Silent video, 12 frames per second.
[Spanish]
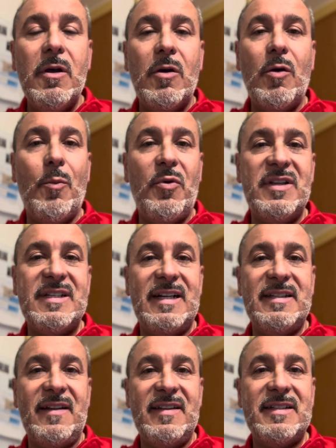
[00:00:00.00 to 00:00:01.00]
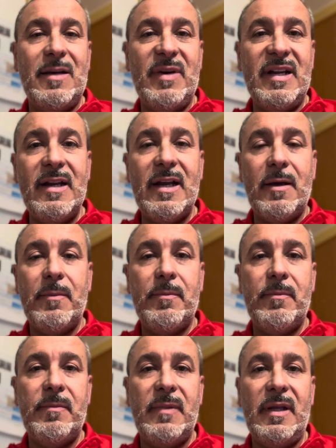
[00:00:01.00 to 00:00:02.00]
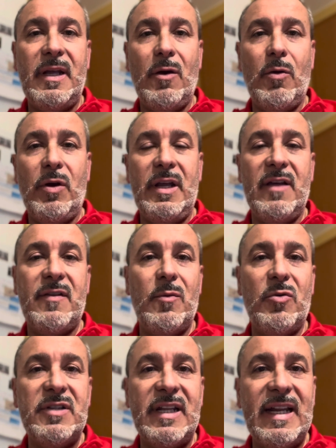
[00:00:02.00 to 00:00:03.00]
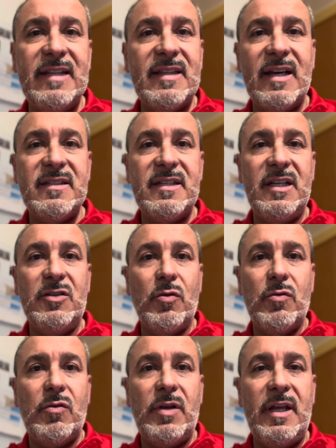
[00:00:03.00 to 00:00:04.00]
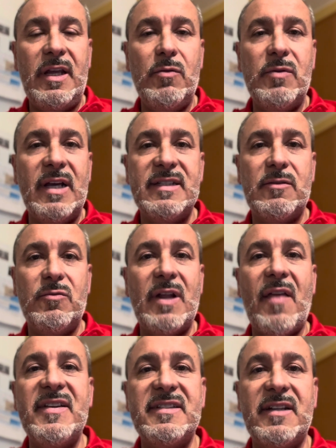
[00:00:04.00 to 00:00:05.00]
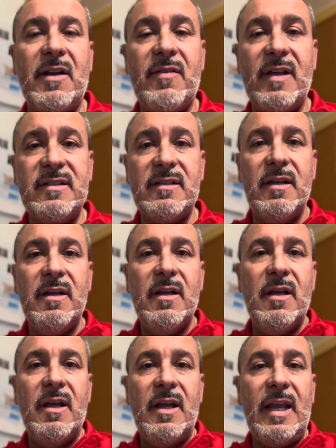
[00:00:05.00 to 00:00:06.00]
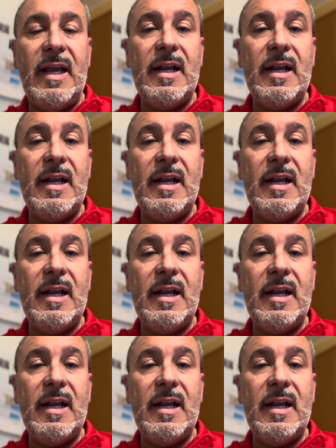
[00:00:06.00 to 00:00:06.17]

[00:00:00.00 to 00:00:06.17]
cómo pueden saltar de esta manera y, hoy hacer volteretas y todo, y unas, unas destrezas. Y